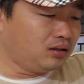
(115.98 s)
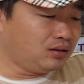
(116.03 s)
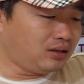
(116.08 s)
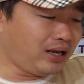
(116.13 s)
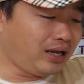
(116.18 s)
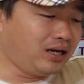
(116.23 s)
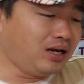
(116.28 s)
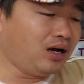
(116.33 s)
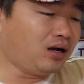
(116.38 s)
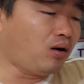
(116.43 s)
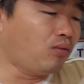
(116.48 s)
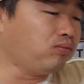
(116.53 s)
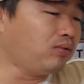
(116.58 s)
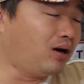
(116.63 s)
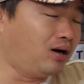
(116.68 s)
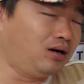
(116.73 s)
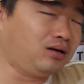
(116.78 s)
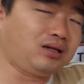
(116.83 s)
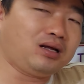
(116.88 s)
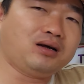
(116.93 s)
thì nó cũng
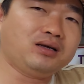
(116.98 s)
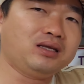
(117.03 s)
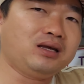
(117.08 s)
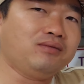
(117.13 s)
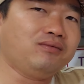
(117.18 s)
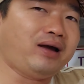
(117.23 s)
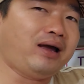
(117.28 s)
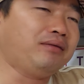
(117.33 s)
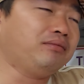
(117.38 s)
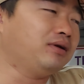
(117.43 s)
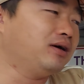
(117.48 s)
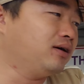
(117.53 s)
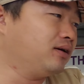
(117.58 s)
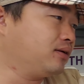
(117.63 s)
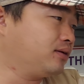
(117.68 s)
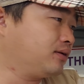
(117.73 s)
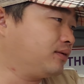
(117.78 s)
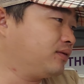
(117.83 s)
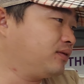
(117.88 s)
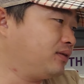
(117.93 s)
được thôi chứ không phải không
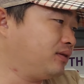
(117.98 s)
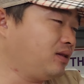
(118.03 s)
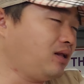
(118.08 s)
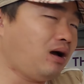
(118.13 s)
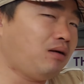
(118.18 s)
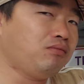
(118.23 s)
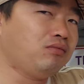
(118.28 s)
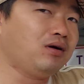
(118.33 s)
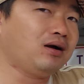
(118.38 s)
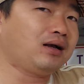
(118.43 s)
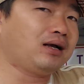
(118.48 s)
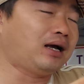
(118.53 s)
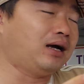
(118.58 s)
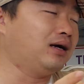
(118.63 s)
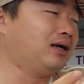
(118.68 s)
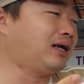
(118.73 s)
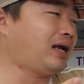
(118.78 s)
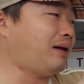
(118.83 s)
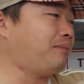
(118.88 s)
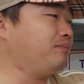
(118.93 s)
được nó không có
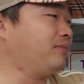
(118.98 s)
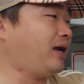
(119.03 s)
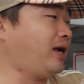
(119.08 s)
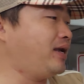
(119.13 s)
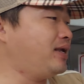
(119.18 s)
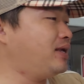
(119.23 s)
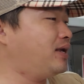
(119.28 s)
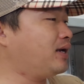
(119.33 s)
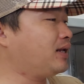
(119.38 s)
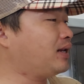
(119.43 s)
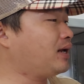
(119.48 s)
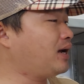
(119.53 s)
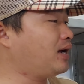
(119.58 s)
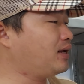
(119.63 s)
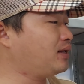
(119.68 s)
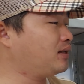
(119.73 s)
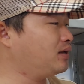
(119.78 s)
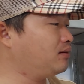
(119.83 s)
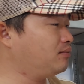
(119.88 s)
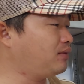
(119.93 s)
cự cấm kỵ gì hết
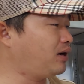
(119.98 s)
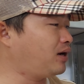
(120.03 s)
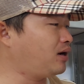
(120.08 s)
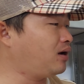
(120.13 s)
á nhưng mà